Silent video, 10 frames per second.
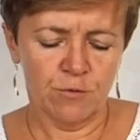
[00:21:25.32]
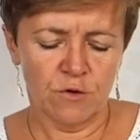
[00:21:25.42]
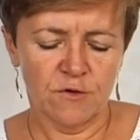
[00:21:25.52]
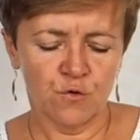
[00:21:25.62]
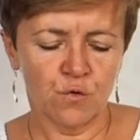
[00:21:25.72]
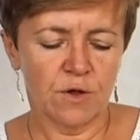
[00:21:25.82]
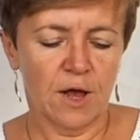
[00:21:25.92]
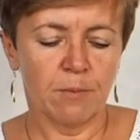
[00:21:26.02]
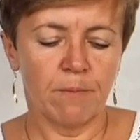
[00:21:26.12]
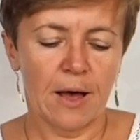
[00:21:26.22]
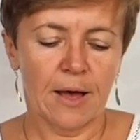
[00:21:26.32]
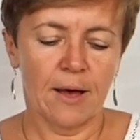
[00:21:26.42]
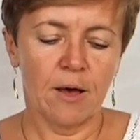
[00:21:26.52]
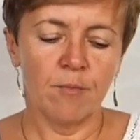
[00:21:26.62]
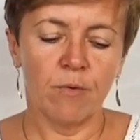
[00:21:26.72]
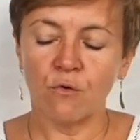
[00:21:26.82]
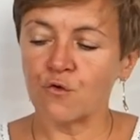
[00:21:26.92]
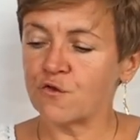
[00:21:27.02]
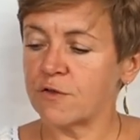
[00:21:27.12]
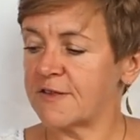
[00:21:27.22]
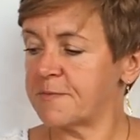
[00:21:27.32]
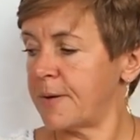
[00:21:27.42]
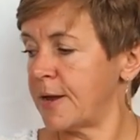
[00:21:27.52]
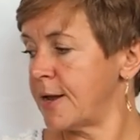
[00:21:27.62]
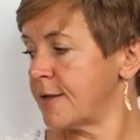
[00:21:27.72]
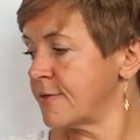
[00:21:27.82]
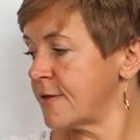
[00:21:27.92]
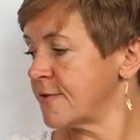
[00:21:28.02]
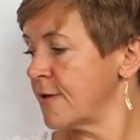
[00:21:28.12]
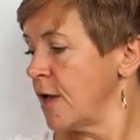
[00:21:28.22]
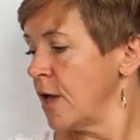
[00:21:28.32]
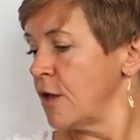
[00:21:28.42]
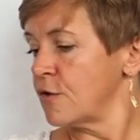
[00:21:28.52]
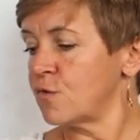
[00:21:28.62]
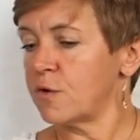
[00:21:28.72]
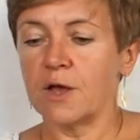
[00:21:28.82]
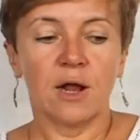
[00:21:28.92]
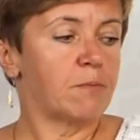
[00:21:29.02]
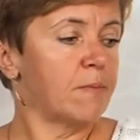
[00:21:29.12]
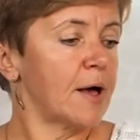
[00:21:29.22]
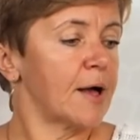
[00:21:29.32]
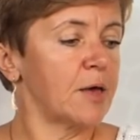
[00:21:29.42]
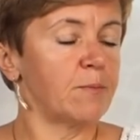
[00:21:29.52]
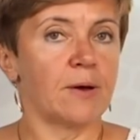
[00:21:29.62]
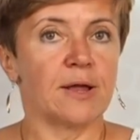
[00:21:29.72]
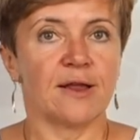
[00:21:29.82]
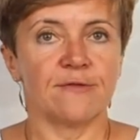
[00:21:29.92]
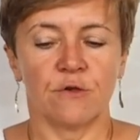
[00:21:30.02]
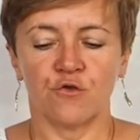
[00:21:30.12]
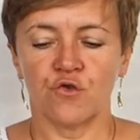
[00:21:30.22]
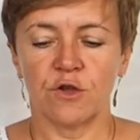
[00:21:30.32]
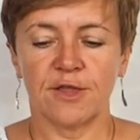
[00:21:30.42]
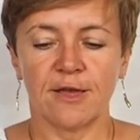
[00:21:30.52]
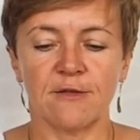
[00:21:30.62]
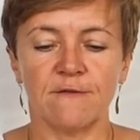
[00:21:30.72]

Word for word: to jest alpaka połączona z pailettes. alpaka i pailettes, czyli takie